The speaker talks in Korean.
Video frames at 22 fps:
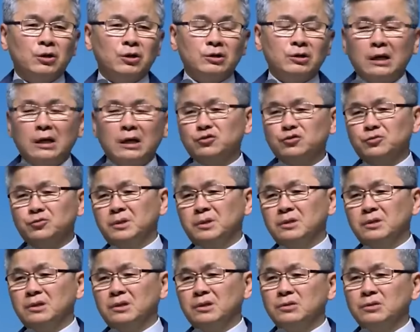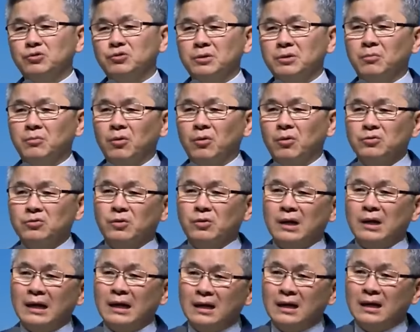그 예수 믿는 우리
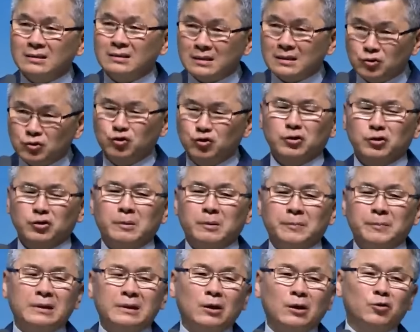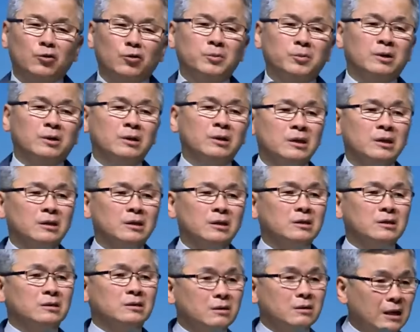모두가 항상 주님 앞에 나오면
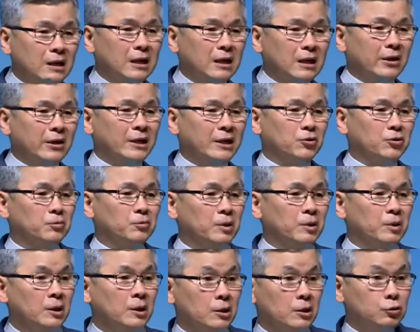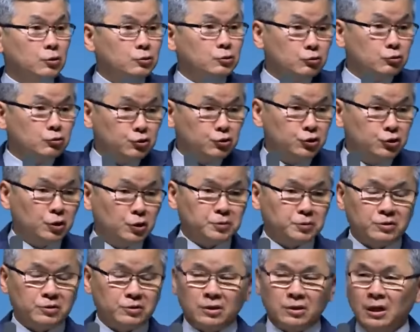이런 거래 관계로 이것도
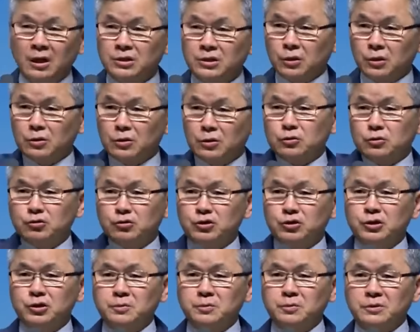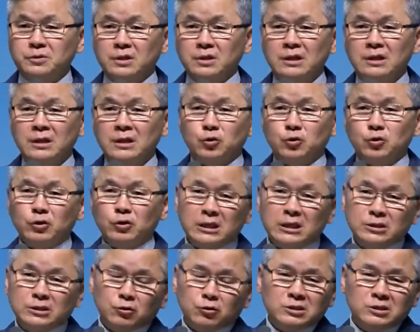주시옵소서 저것도 주시옵소서,
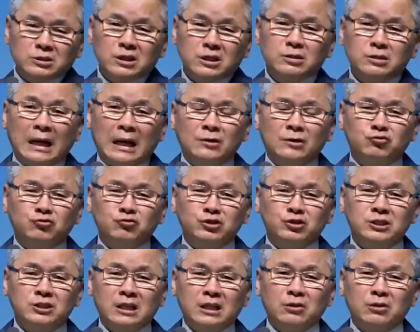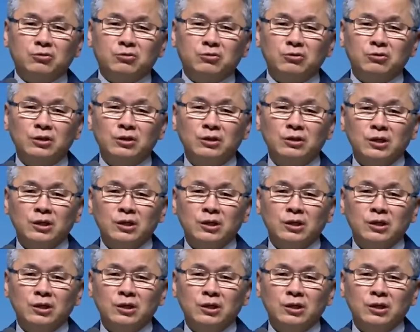도대체 요새는 안 주신다고,